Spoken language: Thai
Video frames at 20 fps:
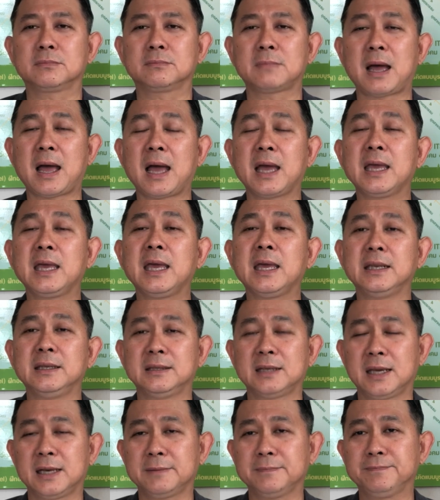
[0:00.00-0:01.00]
หมายเห็น
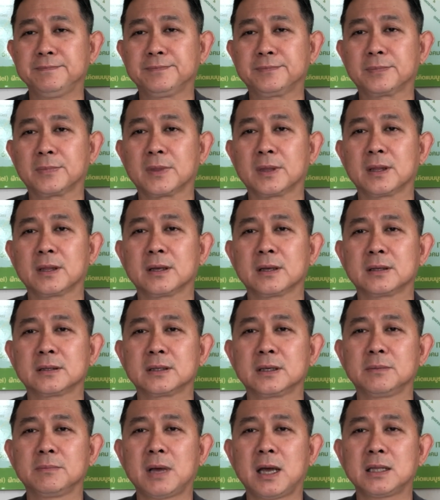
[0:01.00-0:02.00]
นะ
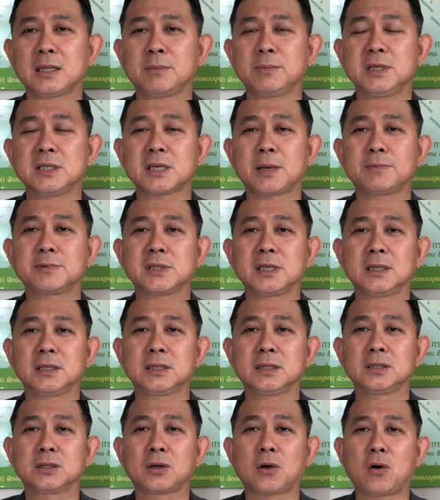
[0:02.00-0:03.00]
ถึงแม้จะมีทรัพย์สิน
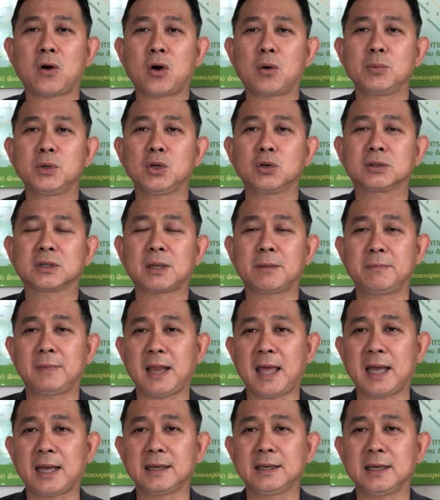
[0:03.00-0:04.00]
เงินทองมียศตำ
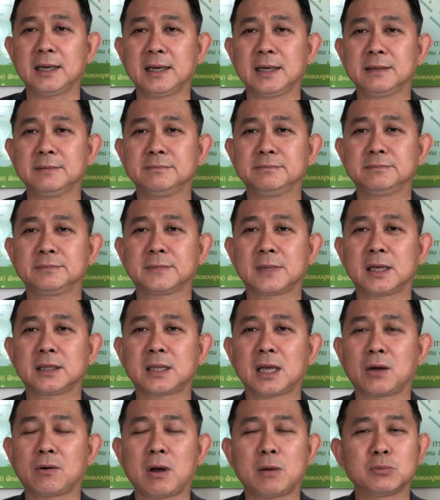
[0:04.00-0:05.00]
แหน่งเนี่ยนะ
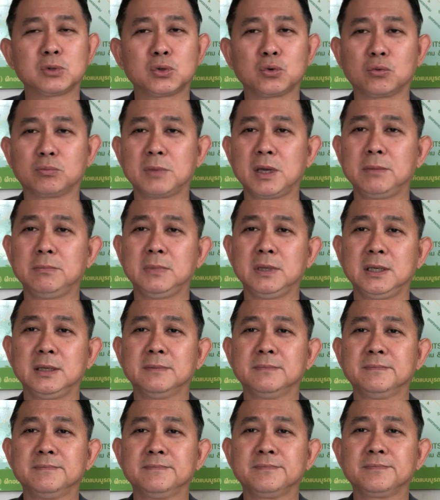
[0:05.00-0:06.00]
แต่ความสุขไม่มี
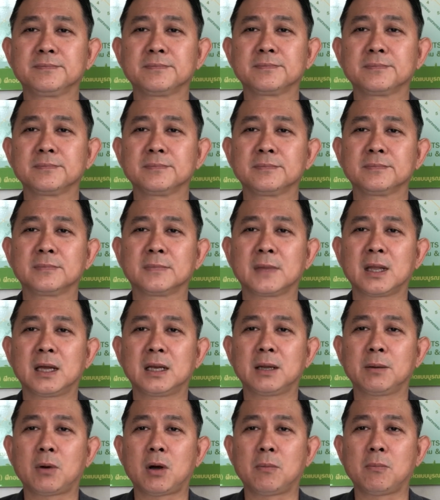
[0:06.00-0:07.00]
นะ
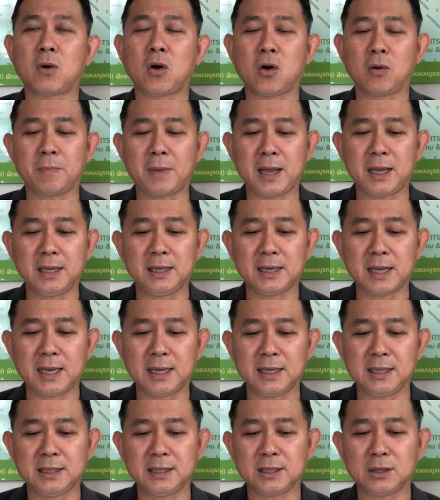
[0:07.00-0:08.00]
แต่ว่ามองไปใน
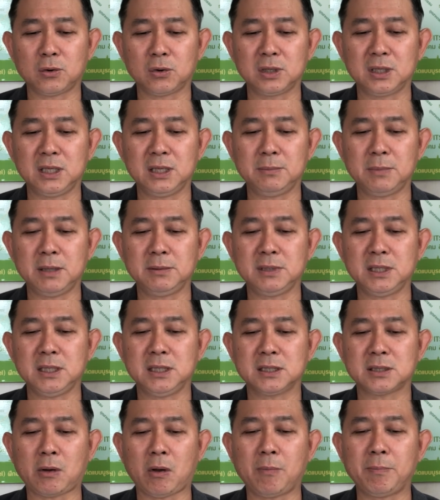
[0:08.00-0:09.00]
คนที่ไม่มี
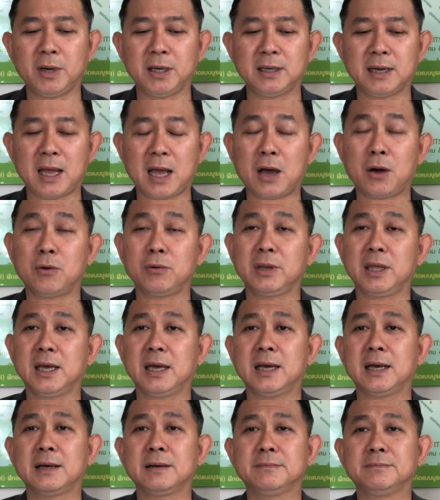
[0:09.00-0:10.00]
ซอเบิร์นเอาเนี่
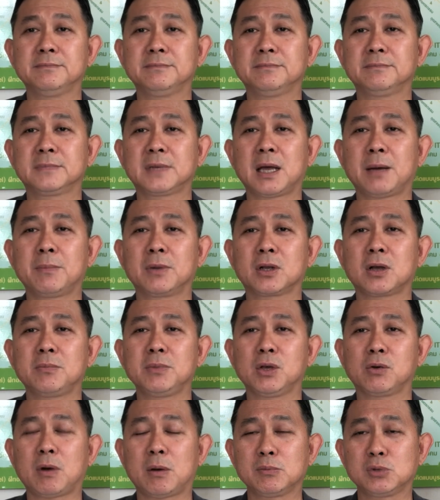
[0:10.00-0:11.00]
ยนะมันก็
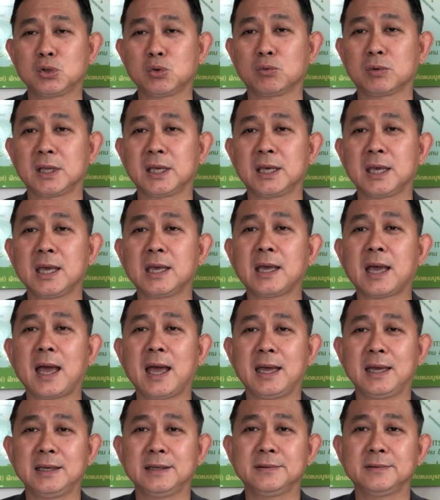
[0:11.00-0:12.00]
มีความสุขได้
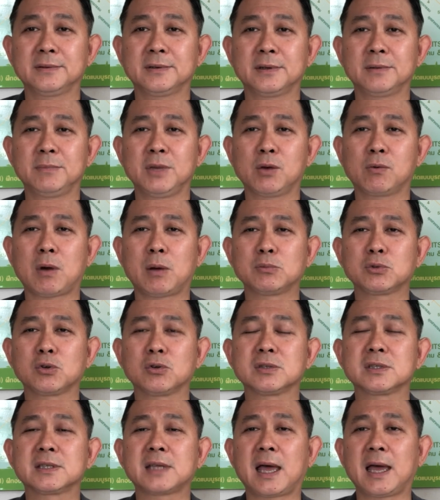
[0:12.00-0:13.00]
ง่ายๆ มีความส
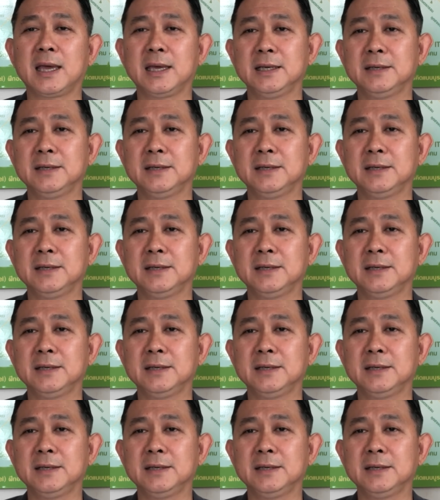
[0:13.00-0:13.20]
ดใส